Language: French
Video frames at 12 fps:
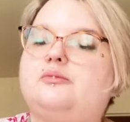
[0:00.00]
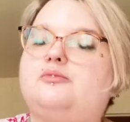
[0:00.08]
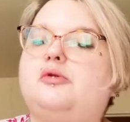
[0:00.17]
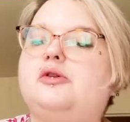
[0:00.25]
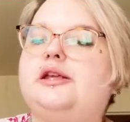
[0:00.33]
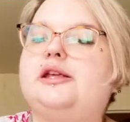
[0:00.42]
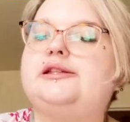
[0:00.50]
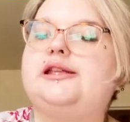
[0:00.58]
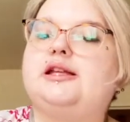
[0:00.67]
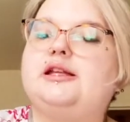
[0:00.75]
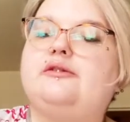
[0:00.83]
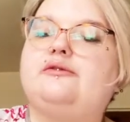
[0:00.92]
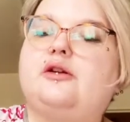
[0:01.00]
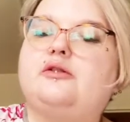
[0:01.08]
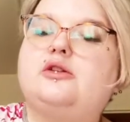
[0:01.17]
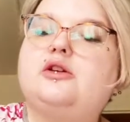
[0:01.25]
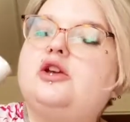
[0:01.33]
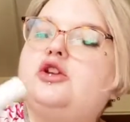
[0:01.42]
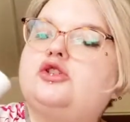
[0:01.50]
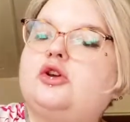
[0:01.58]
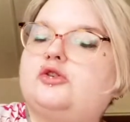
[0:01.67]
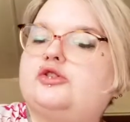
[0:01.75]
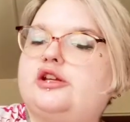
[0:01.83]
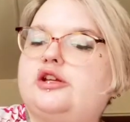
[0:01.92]
Pour qui Celles qui veulent
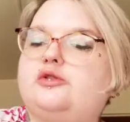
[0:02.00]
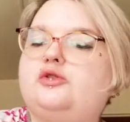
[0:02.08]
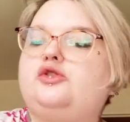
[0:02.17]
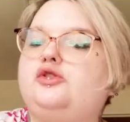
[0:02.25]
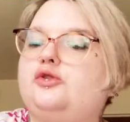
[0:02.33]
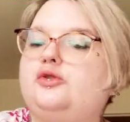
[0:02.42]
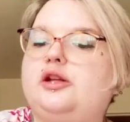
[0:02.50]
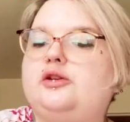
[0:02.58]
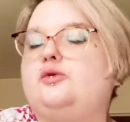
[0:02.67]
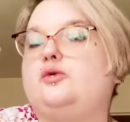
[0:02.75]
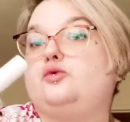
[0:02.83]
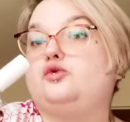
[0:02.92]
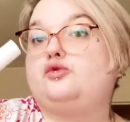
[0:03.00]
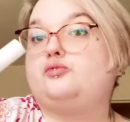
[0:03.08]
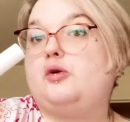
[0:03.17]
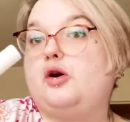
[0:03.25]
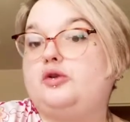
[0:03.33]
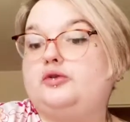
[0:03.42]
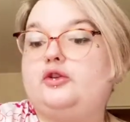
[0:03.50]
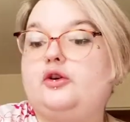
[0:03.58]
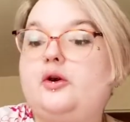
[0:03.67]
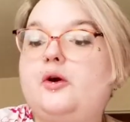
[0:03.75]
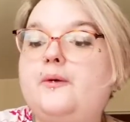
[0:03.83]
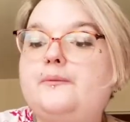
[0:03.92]
changer du nude et du rouge
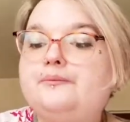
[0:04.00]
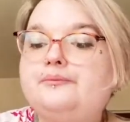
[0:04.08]
bordeaux.